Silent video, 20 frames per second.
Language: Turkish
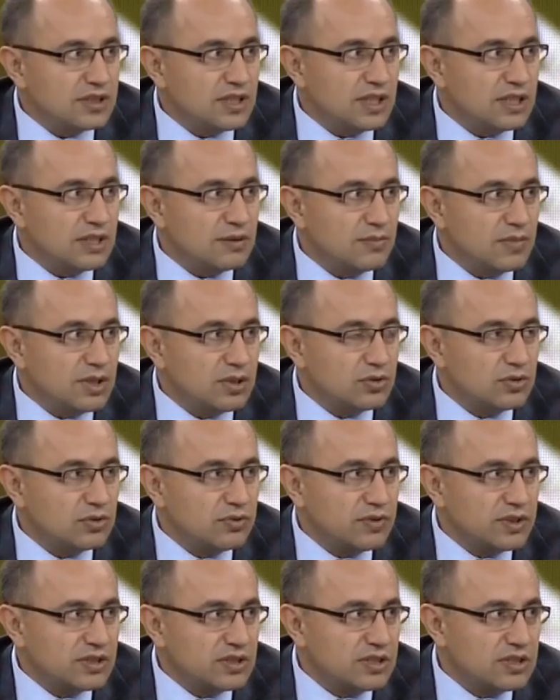tane
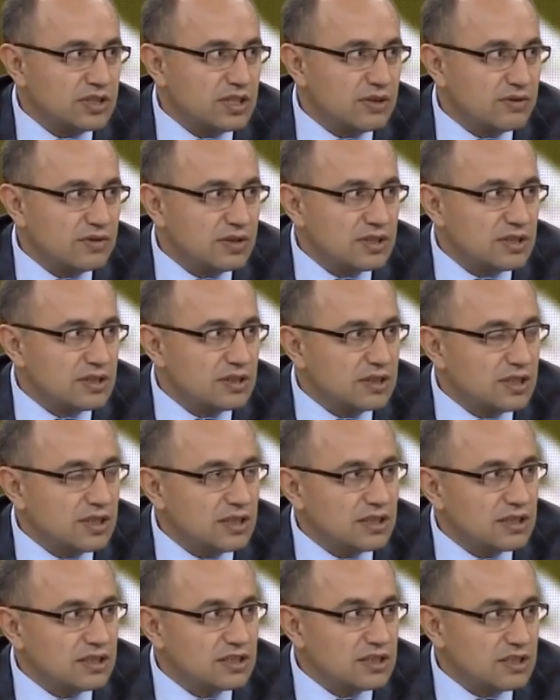Makkü ve
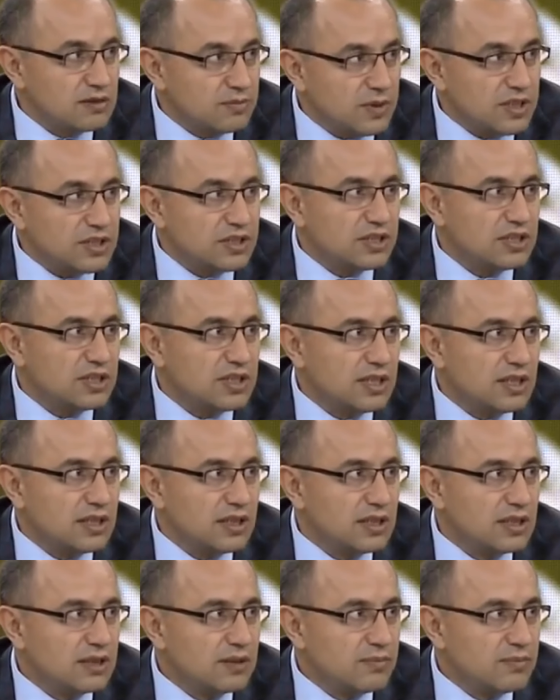çevresinde Kızılbaş diye